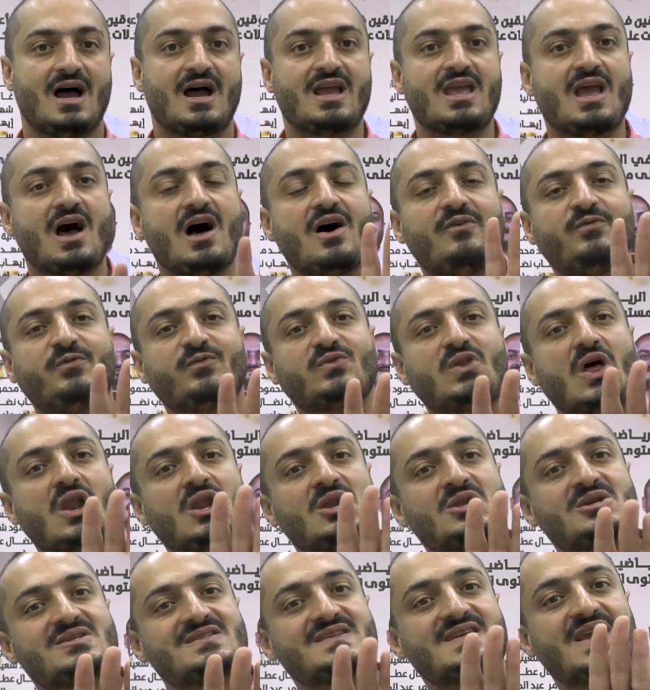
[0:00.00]
هي افضل
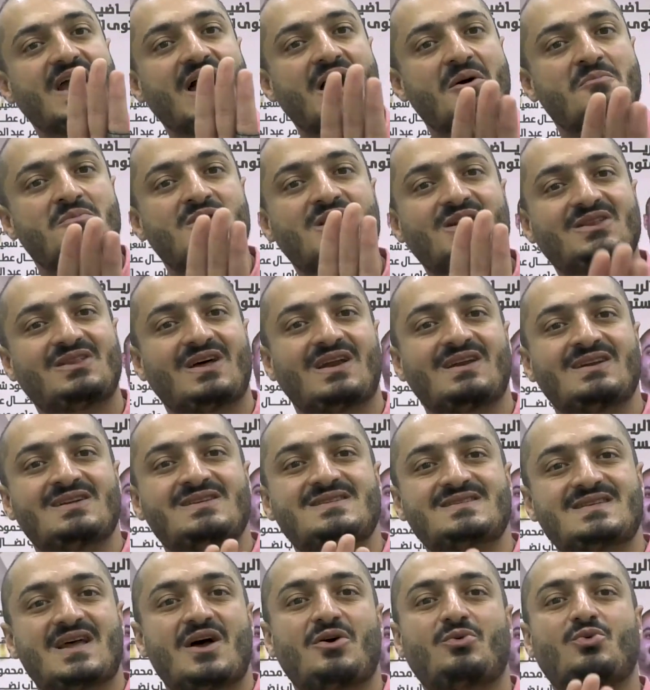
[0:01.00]
نصيحه بنقدر
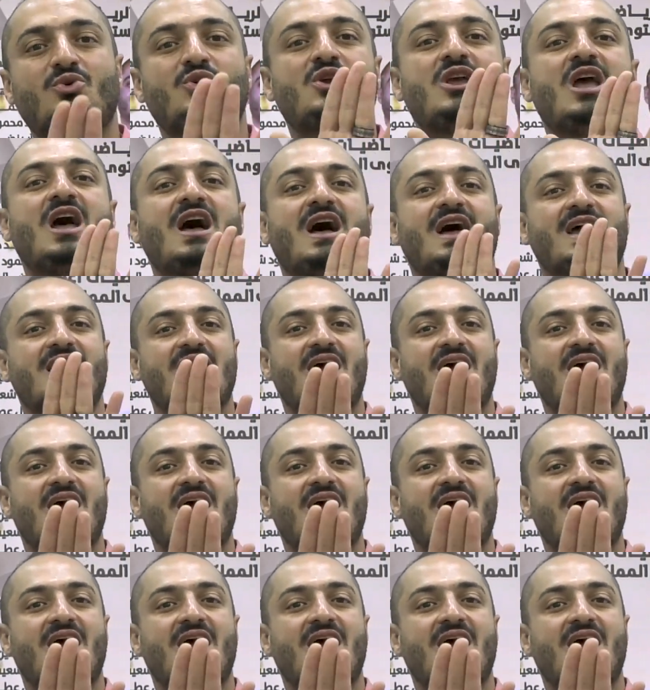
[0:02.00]
ننصحكم اياها